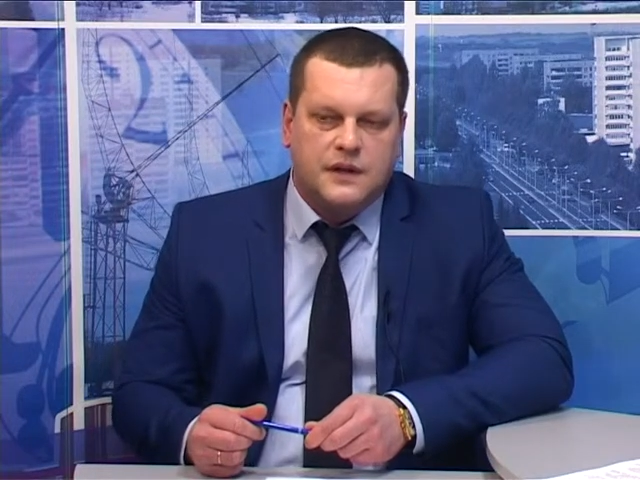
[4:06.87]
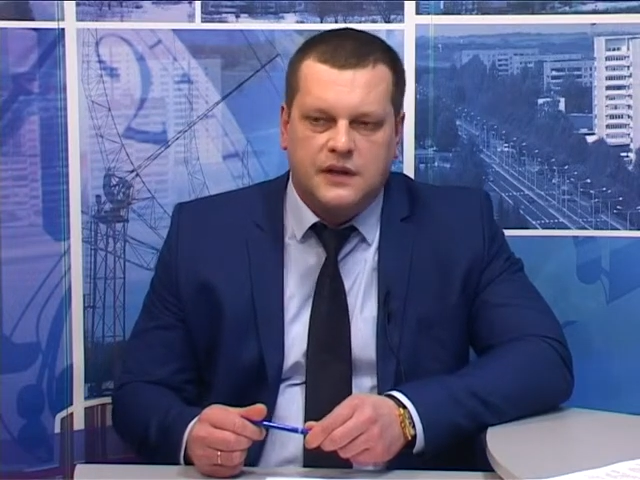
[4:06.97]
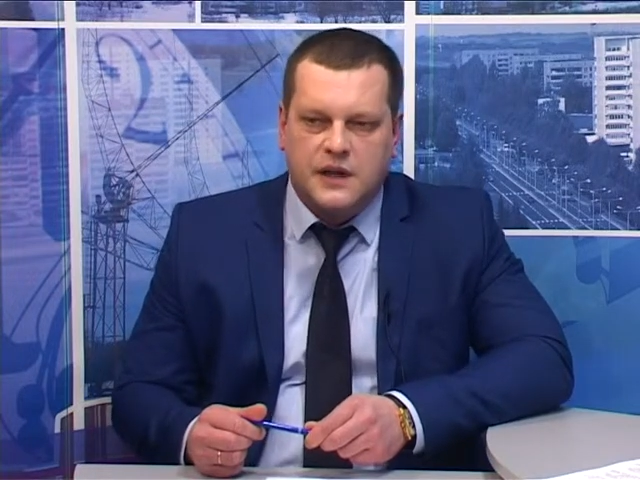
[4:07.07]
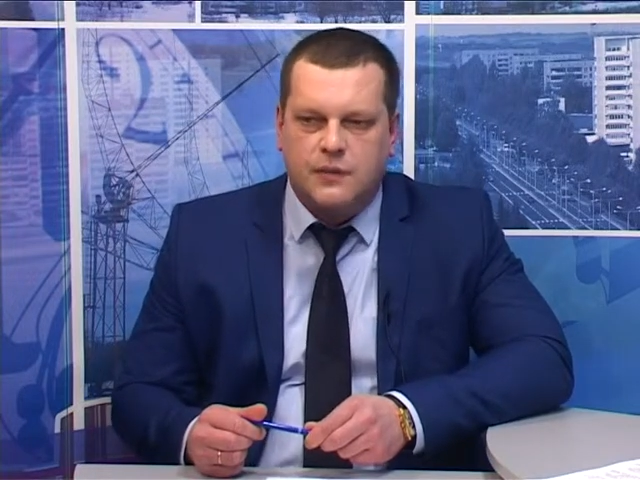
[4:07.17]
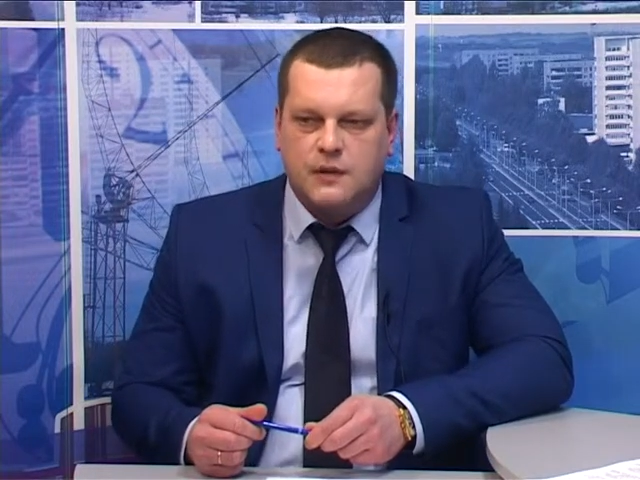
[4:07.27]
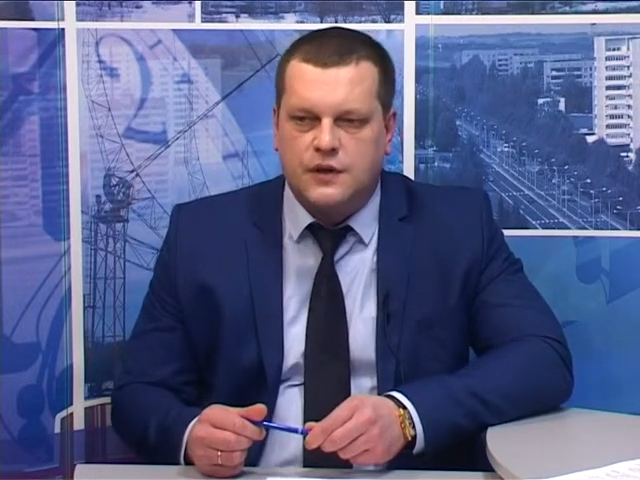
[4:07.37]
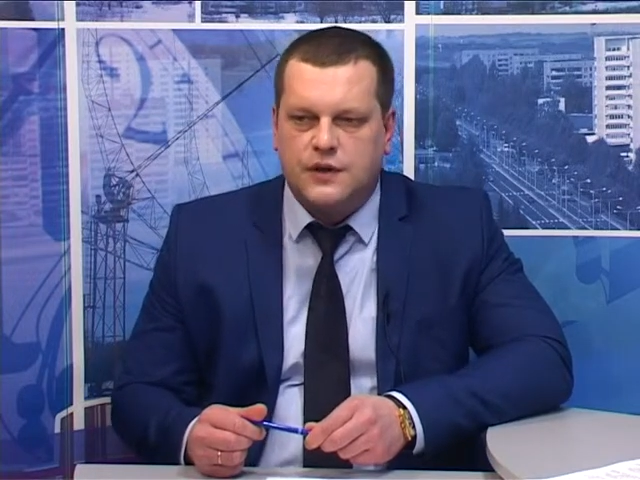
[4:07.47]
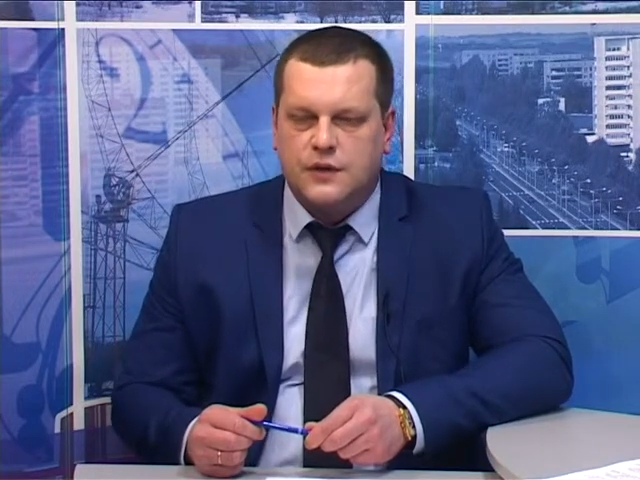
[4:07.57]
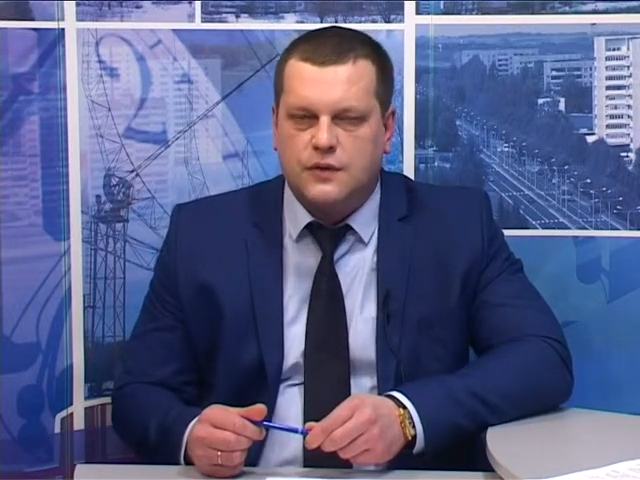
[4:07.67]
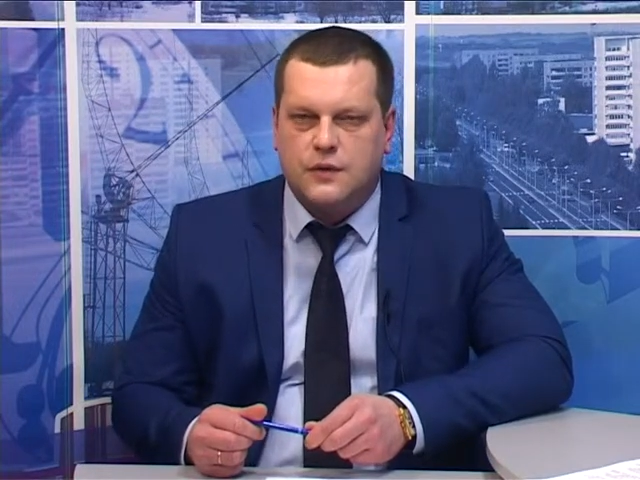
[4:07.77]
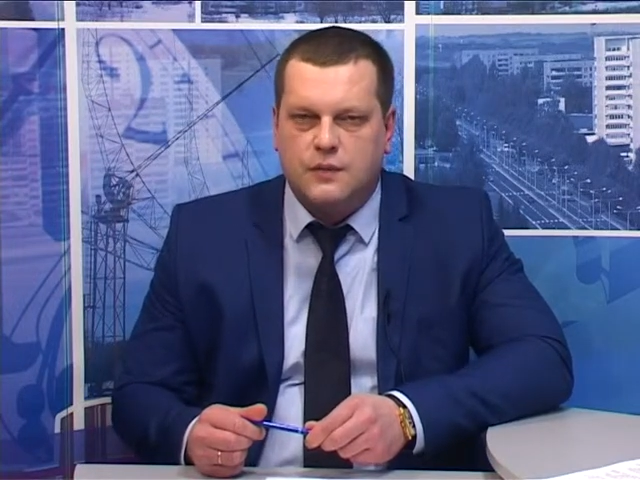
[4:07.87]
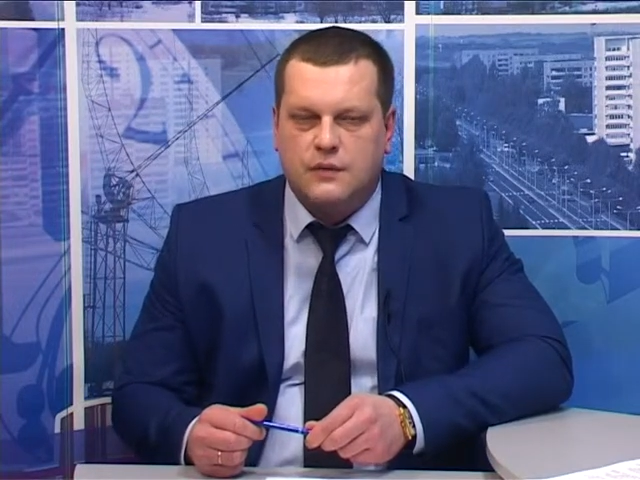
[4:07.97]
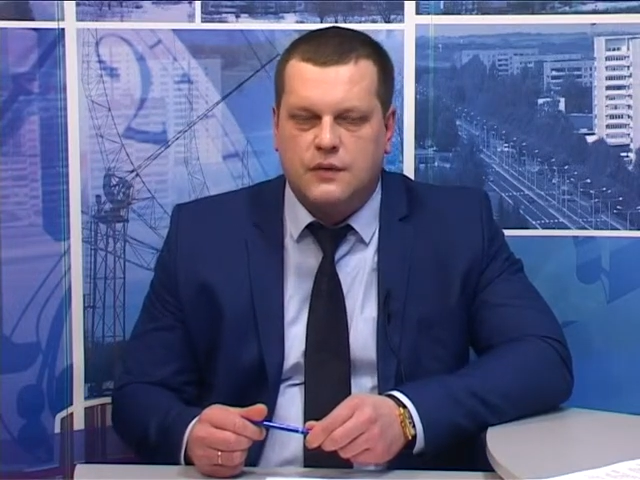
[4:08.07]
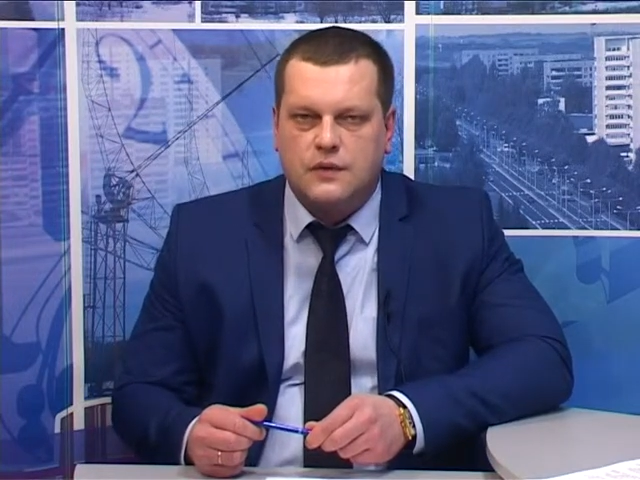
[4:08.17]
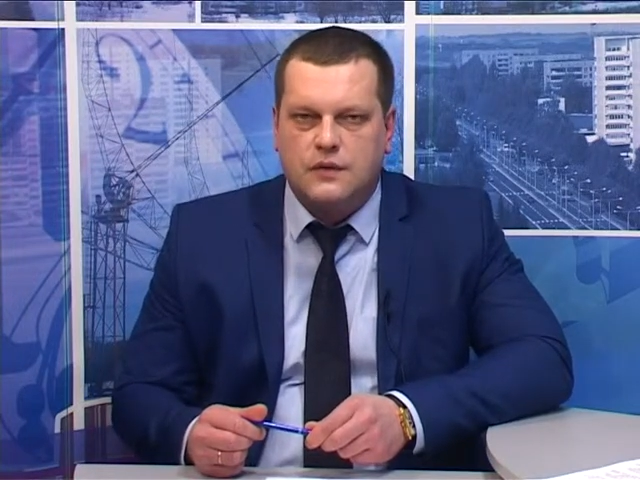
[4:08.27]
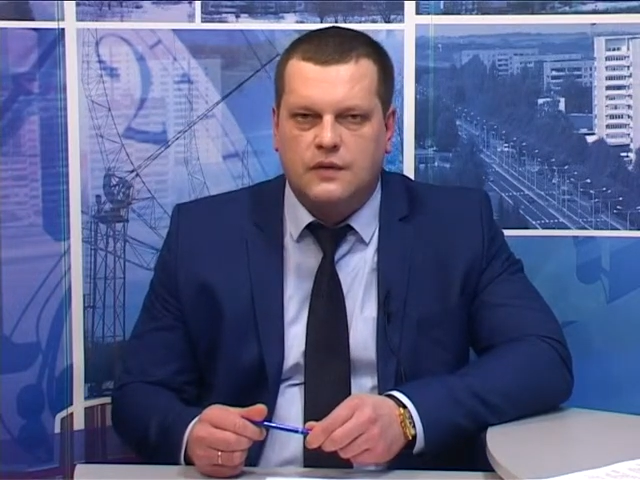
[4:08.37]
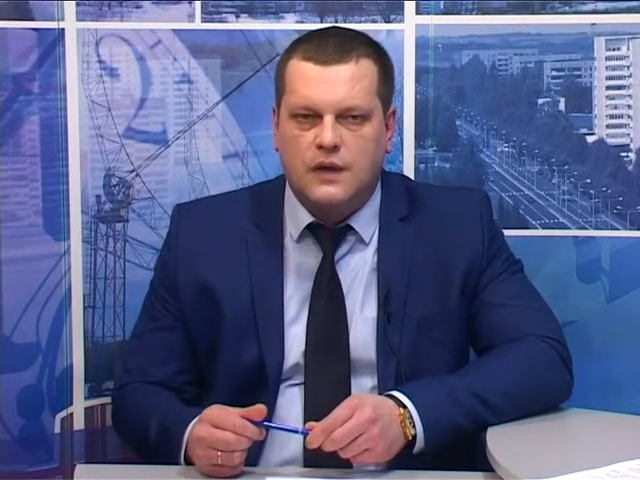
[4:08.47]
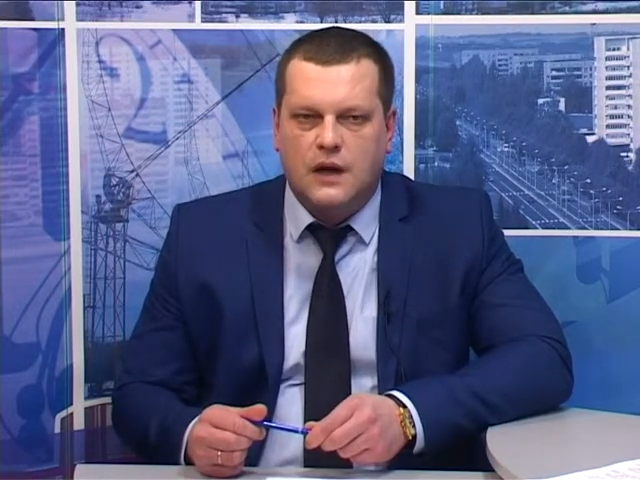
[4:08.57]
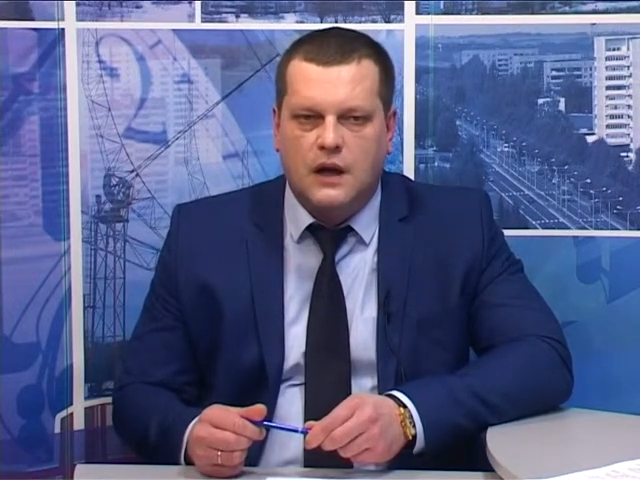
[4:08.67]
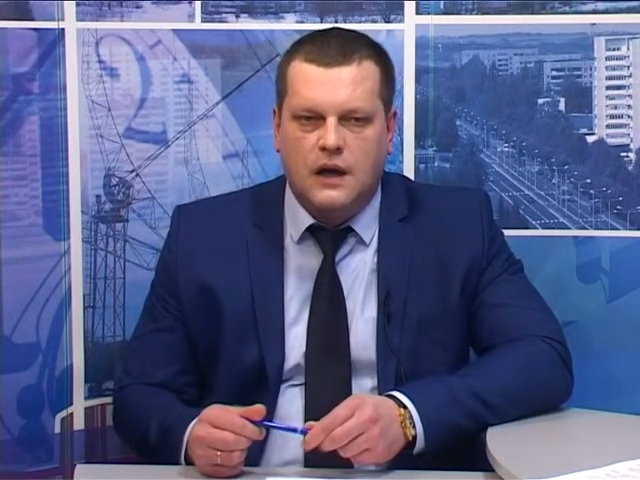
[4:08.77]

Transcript: неотъемлемой частью Подмосковья.